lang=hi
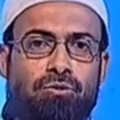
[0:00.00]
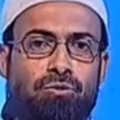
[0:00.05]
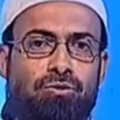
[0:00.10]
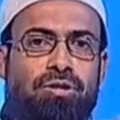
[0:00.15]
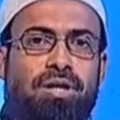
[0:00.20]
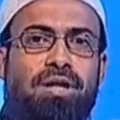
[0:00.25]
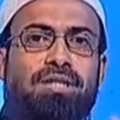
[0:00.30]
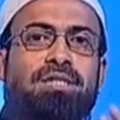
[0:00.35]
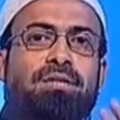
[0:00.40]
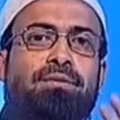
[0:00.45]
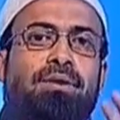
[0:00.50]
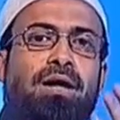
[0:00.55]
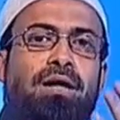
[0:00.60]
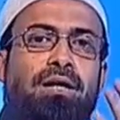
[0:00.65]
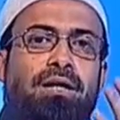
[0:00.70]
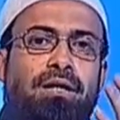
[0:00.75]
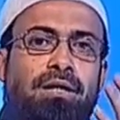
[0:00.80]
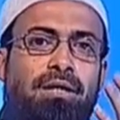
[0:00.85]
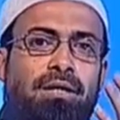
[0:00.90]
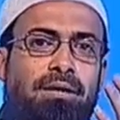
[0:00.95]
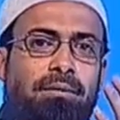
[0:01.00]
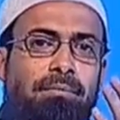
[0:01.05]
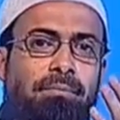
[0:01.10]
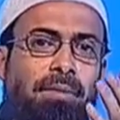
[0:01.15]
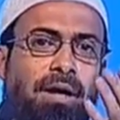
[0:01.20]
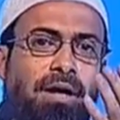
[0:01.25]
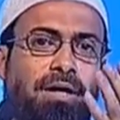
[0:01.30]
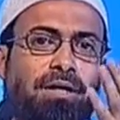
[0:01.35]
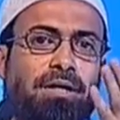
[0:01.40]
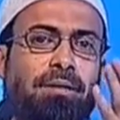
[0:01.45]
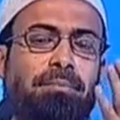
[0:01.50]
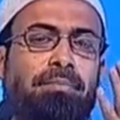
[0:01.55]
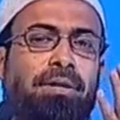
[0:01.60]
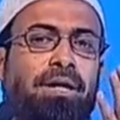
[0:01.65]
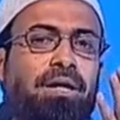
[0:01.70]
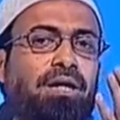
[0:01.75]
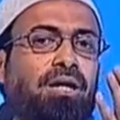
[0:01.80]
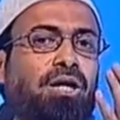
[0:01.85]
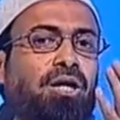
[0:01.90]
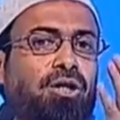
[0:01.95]
दूसरा सवाल माइक
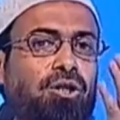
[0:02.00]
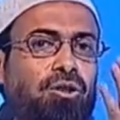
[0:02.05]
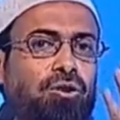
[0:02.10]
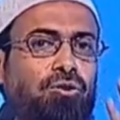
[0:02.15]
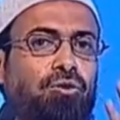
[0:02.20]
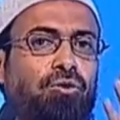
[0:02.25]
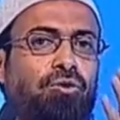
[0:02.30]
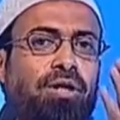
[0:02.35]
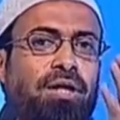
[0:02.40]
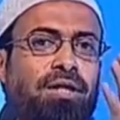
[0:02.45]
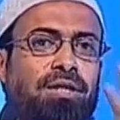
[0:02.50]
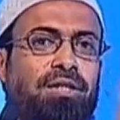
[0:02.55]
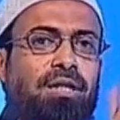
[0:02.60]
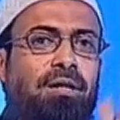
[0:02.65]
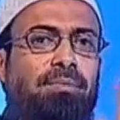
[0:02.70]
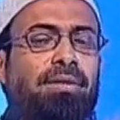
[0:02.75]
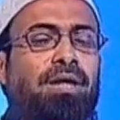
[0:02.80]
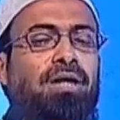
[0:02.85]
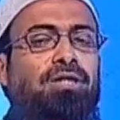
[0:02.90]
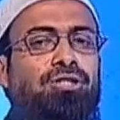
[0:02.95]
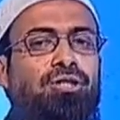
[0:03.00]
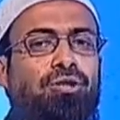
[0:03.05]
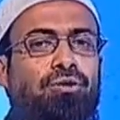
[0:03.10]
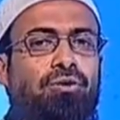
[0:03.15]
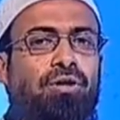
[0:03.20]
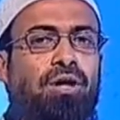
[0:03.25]
नंबर दो यानी दरमियान से